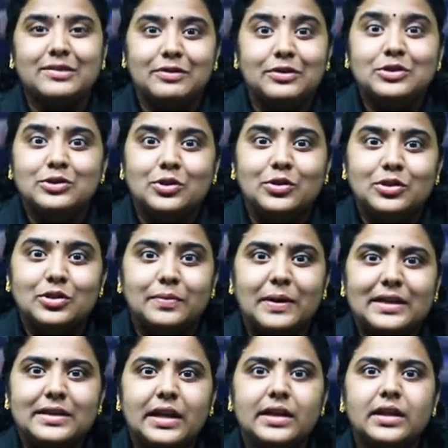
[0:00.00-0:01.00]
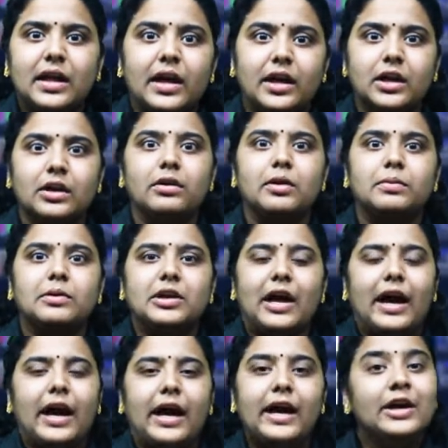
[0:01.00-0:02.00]
ஹாஃபில் வந்துடும் வந்து பார்த்தீங்கன்னா இன்டர்வில்
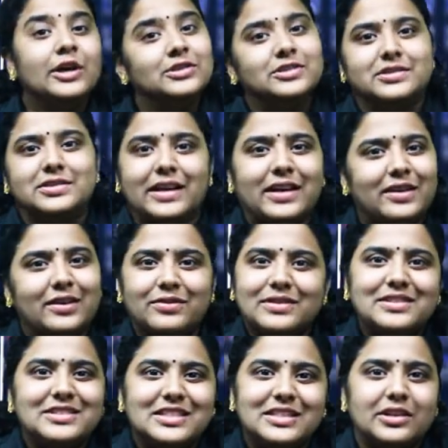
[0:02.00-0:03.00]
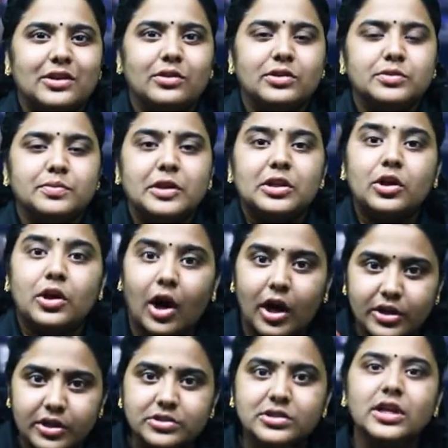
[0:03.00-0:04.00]
போட்டாங்க சரி செகண்ட் ஹாஃப் வந்து இன்டர்வில் வந்து பார்த்தா
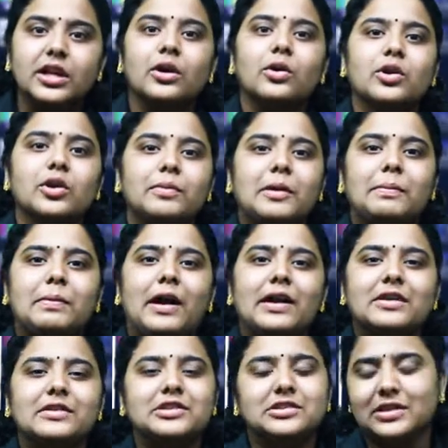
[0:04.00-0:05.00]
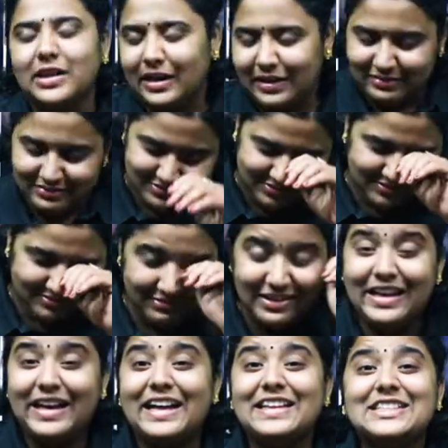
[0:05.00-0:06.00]
கடைசியில் கொண்டு போய் பாட்டை வச்சுட்டாங்க கொஞ்சம்
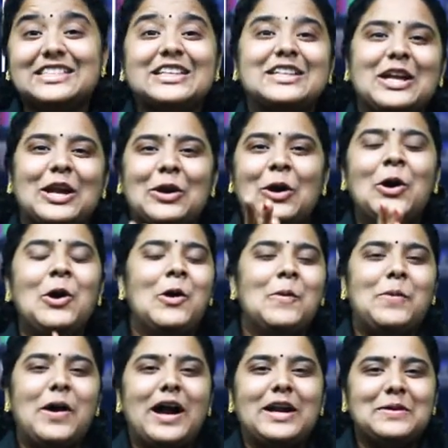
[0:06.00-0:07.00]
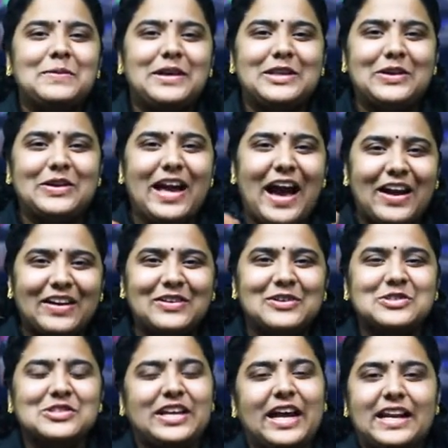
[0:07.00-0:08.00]
ஃபீலிங்காக இருந்துச்சு இருந்தாலும் பாட்டு பார்த்தோன்னே அப்படி
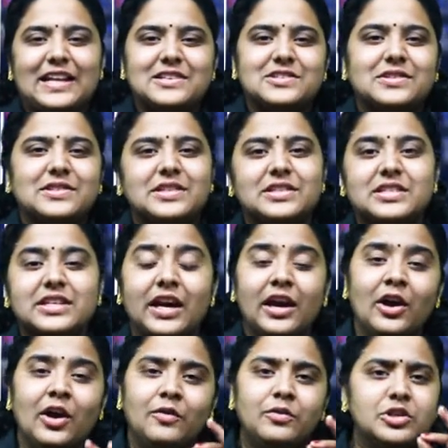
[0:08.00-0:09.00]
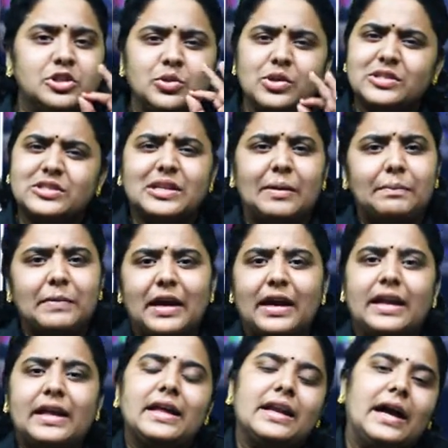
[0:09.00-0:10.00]
கொஞ்சம் எனர்ஜி இருந்துச்சு விஷுவல் செம்மையாக
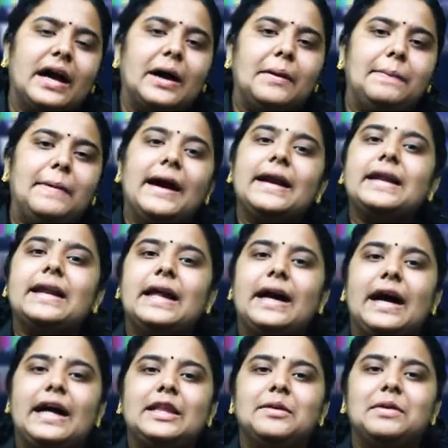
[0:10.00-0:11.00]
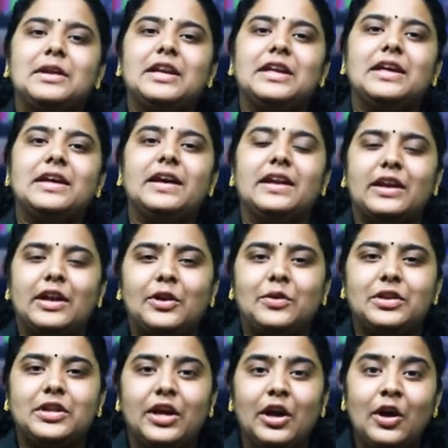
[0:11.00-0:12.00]
கலக்கியிருக்காங்க பாட்டில் அதே மாதிரி நிக்கி கல்ராணி
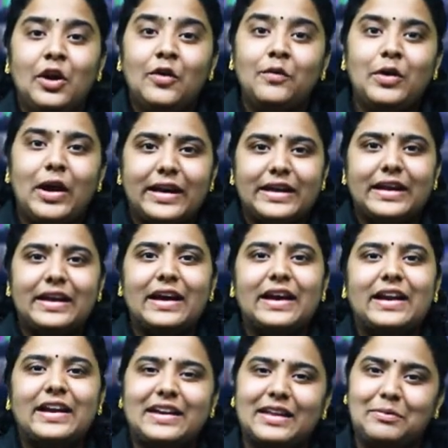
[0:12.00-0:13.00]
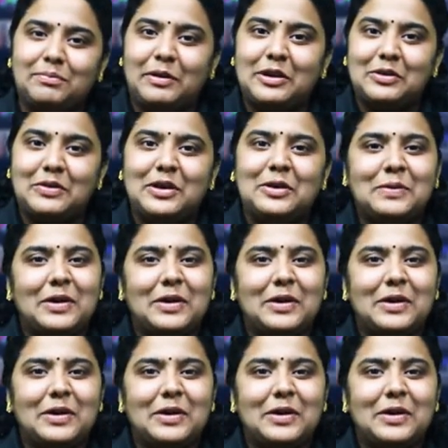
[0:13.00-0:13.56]
வந்து வேட்டிலாம் கட்டி பட்டு வேட்டி